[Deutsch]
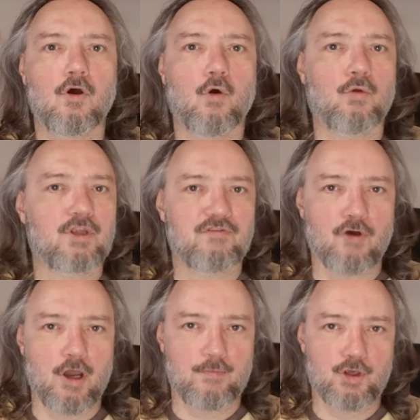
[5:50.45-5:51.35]
Und ich
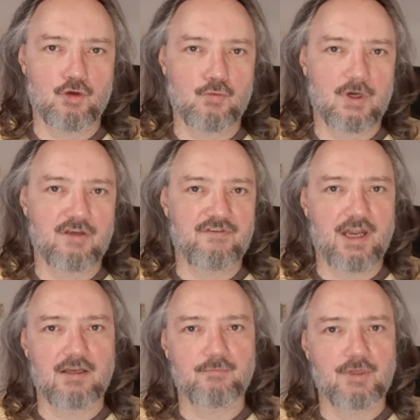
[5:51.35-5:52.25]
freue mich über
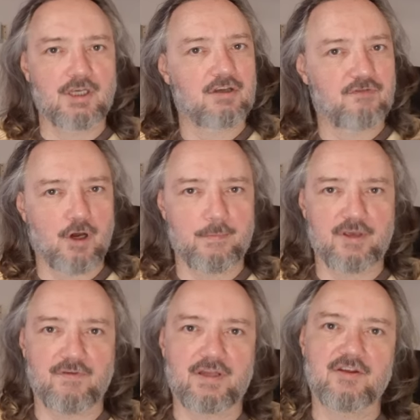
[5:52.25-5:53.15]
Gefällt mir, ich freue mich,
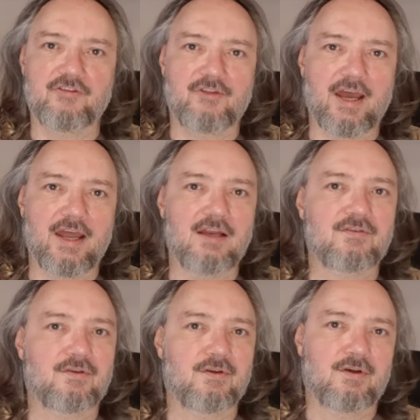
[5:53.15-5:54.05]
wenn ihr es
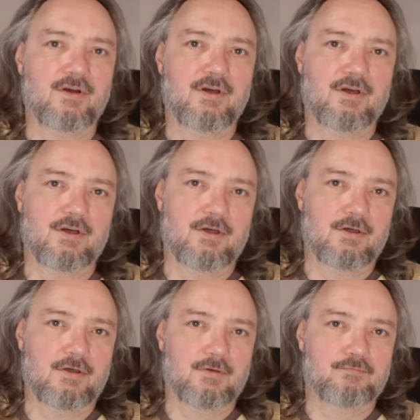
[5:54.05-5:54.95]
teilt,
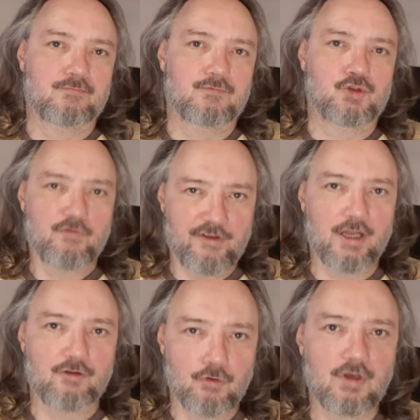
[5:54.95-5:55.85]
sofern
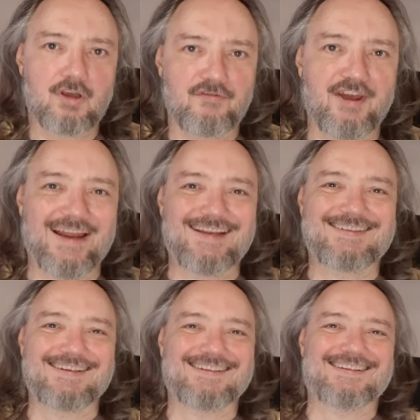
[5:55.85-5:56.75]
es euch
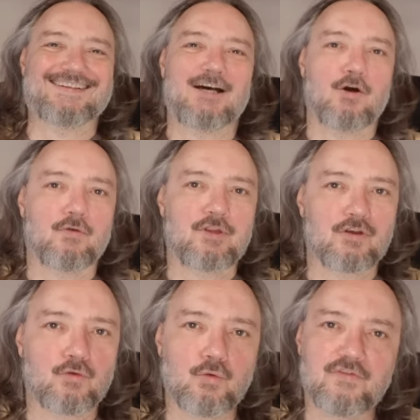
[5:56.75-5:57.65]
gefällt und ihr
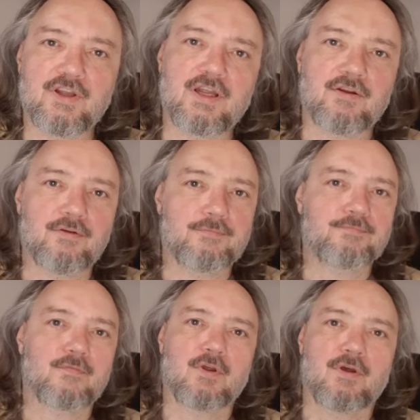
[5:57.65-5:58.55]
es gut findet
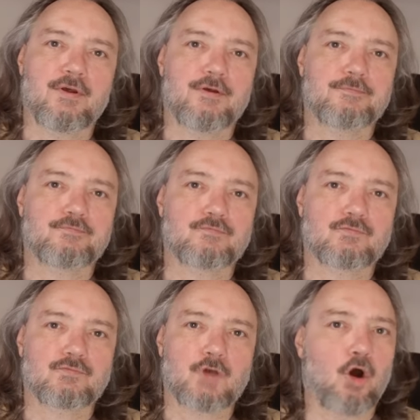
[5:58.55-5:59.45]

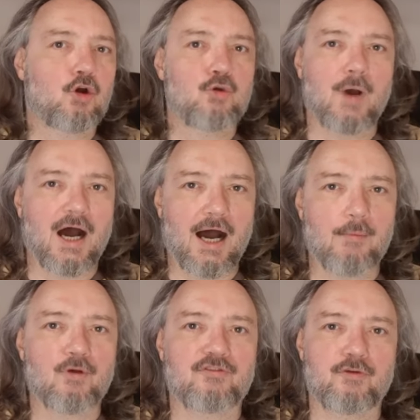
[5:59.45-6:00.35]
auch über
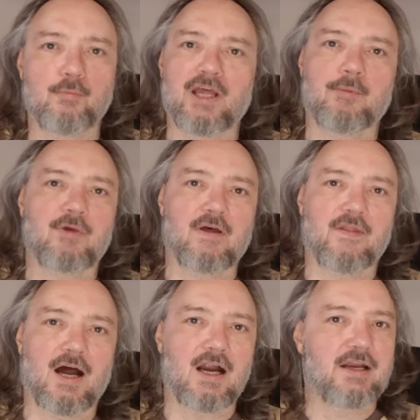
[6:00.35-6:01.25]
Abos von meinem
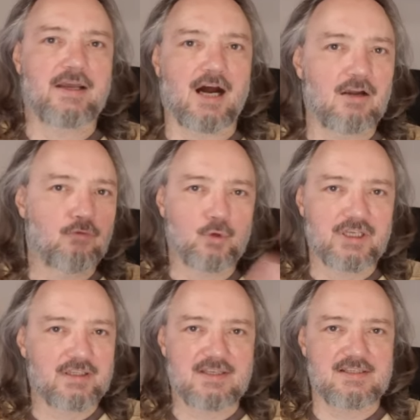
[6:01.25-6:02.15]
Kanal, egal wo
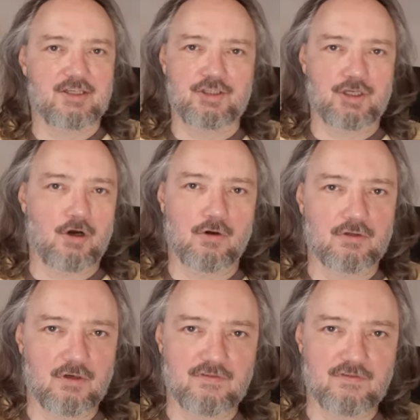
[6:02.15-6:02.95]
ihr das jetzt schaut, auf